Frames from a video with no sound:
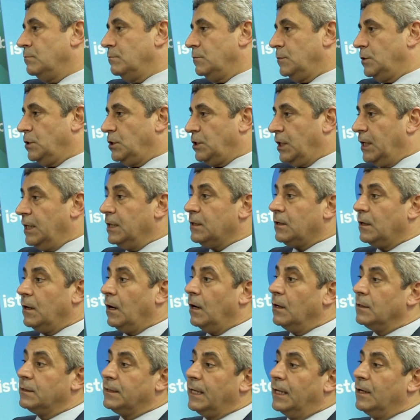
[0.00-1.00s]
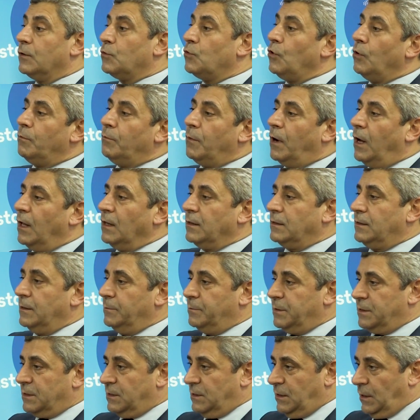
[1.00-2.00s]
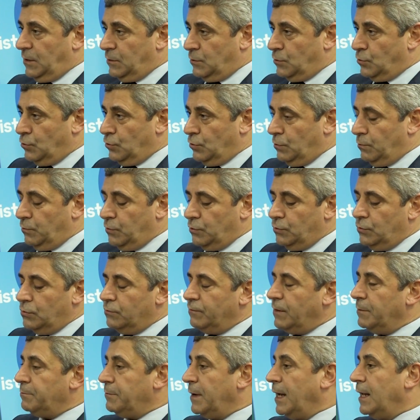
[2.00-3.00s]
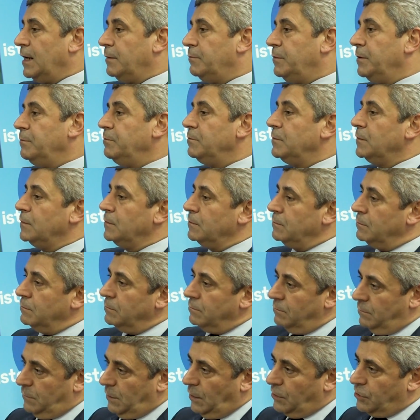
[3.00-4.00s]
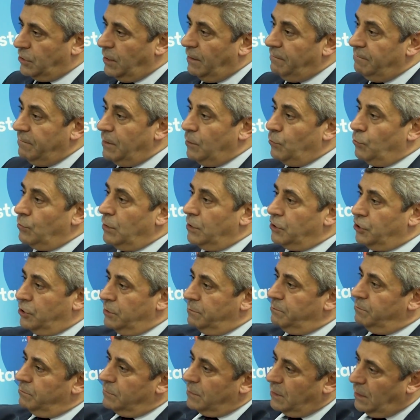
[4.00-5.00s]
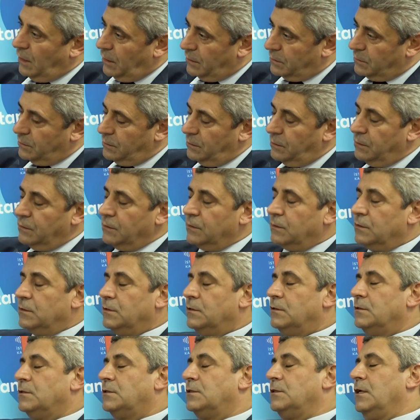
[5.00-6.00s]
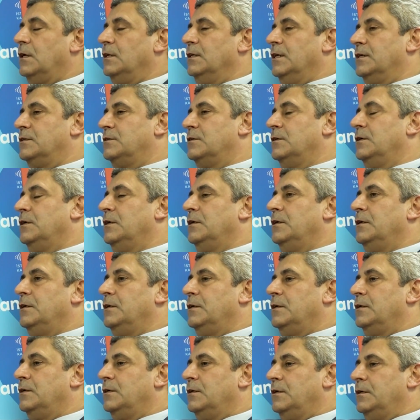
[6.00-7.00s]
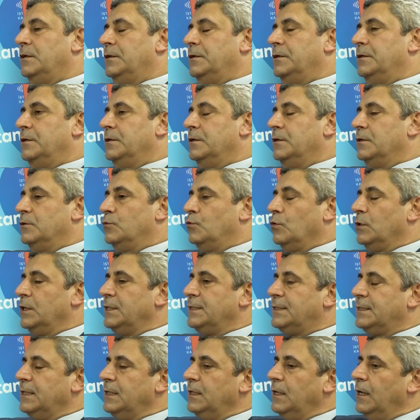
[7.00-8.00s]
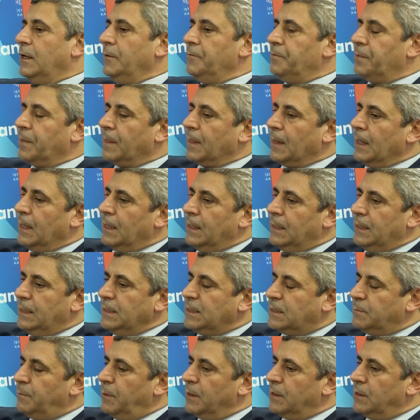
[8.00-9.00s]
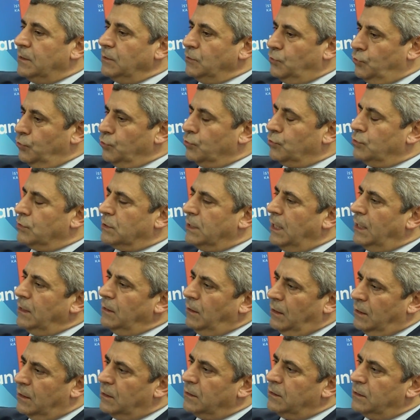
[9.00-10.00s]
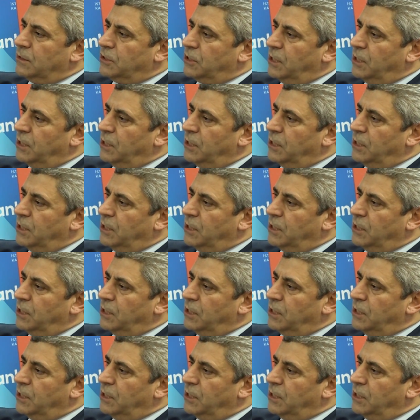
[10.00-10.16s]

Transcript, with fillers: şehir telekom altyapısından sorumludur ve Belbim yaşam ve ulaşım kartı Hı. sağlar. E, dolayısıyla İSPAK'ın çok güzel akıllı